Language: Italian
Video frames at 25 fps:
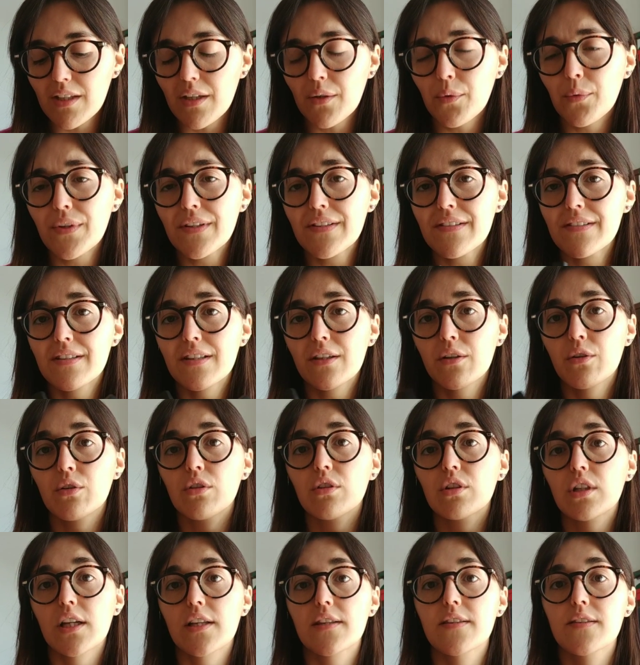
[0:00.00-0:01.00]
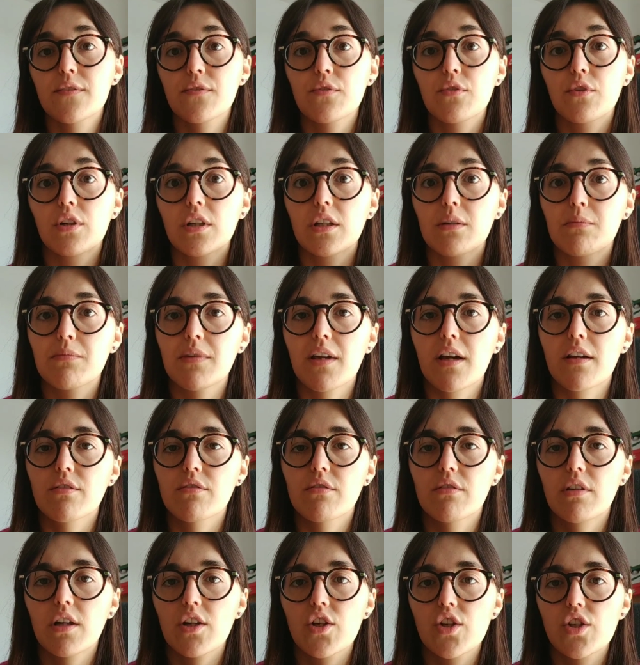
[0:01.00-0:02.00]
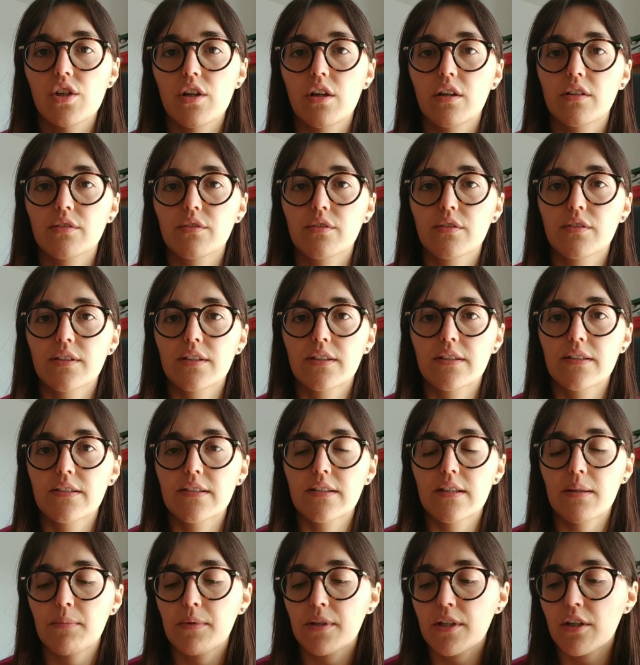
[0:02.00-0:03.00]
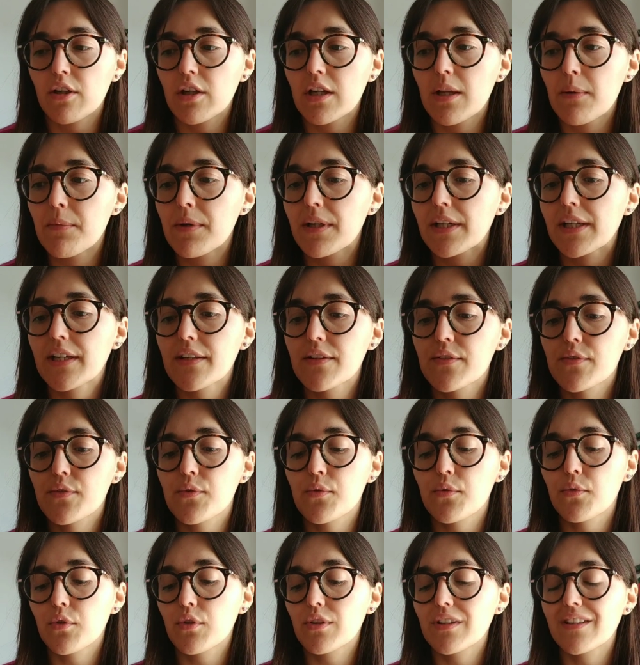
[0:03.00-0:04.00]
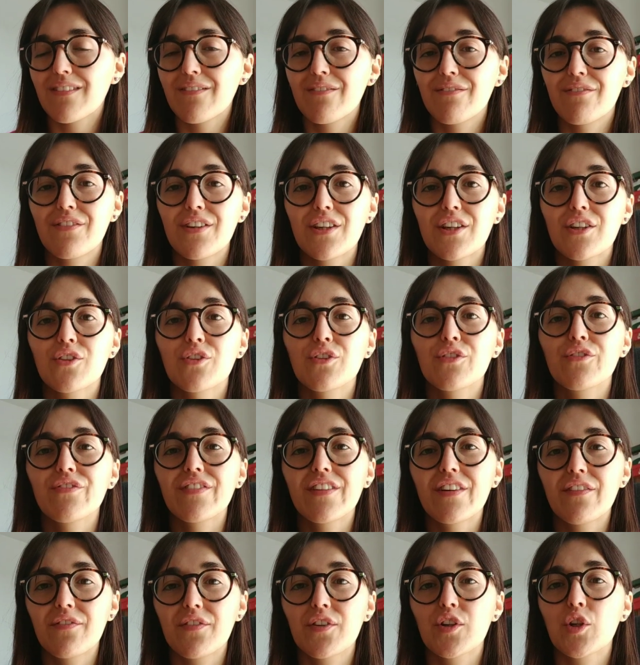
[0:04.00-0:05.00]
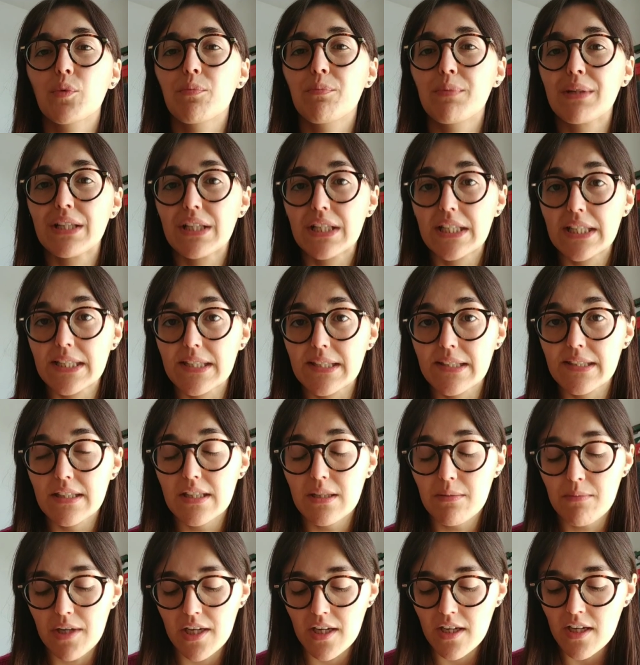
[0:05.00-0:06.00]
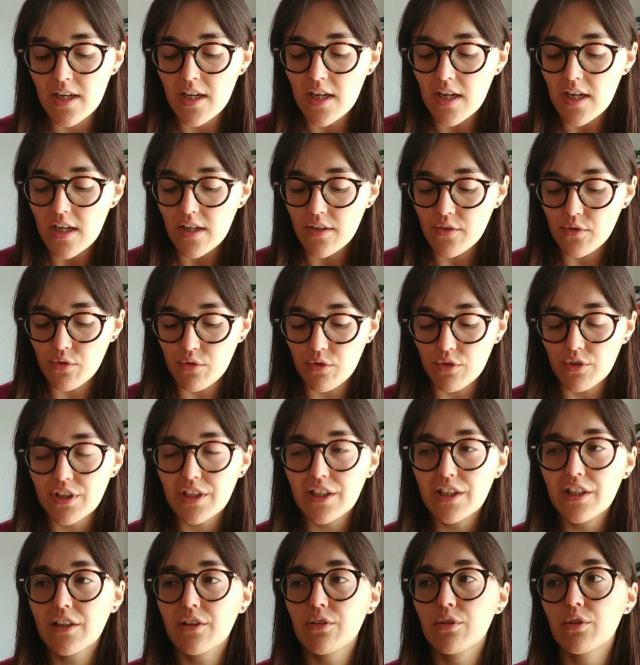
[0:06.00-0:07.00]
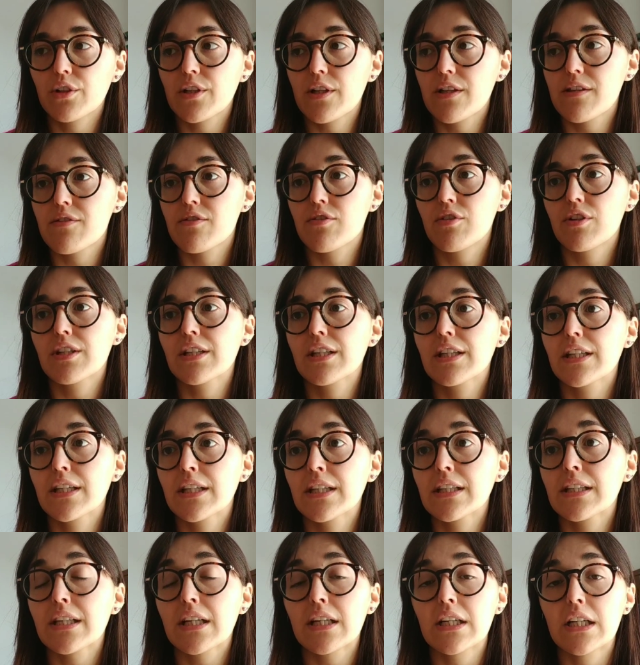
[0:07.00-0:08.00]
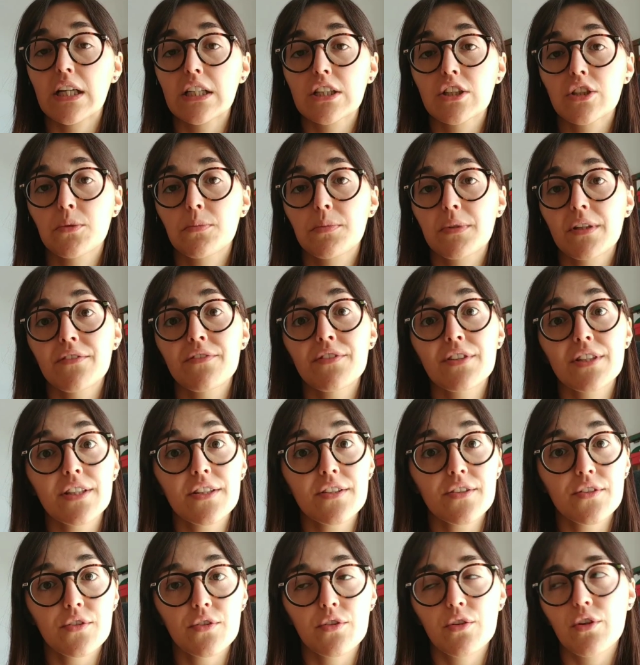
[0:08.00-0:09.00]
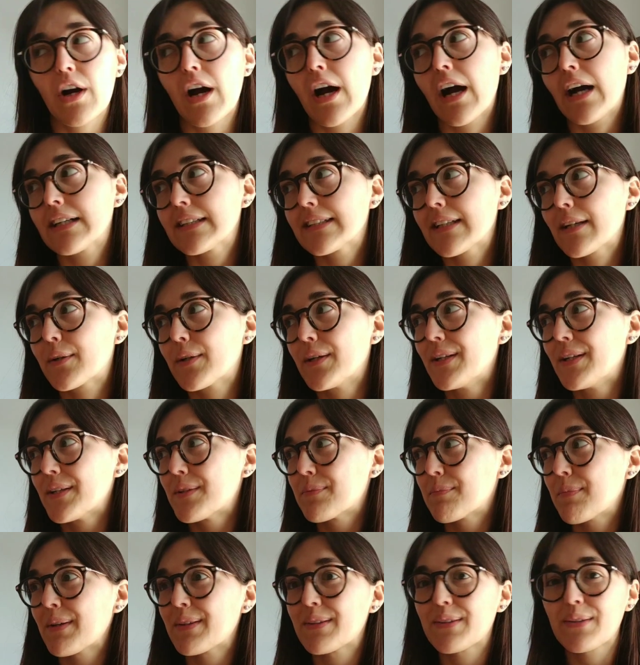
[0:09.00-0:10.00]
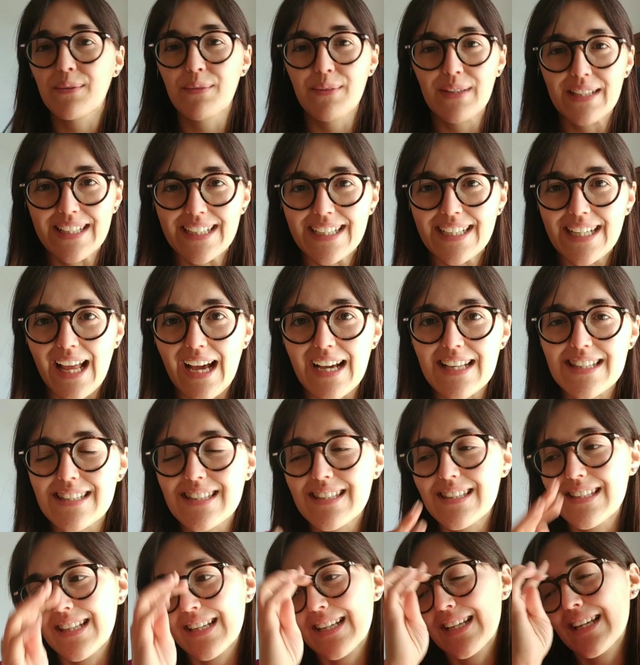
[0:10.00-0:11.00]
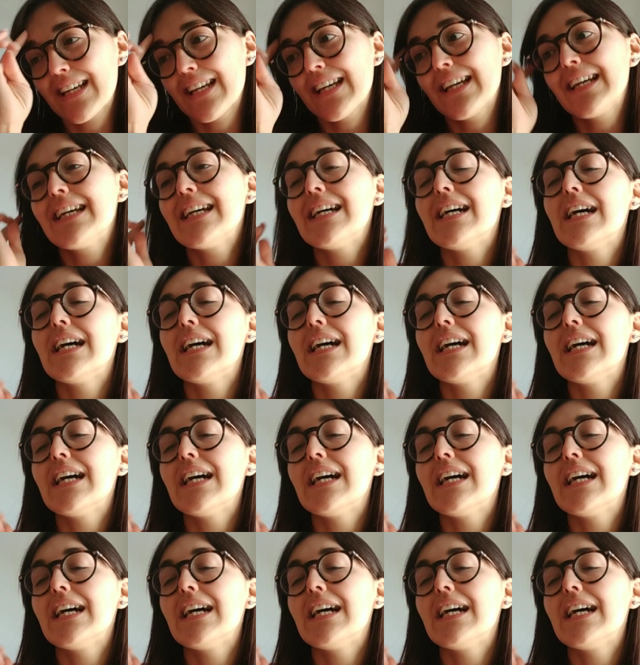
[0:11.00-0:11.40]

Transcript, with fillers: Queste colorazioni mi hanno lasciato senza parole perché sono davvero davvero bellissime, sono delle colorazioni che tra l'altro preferisco anche rispetto a quelle classiche,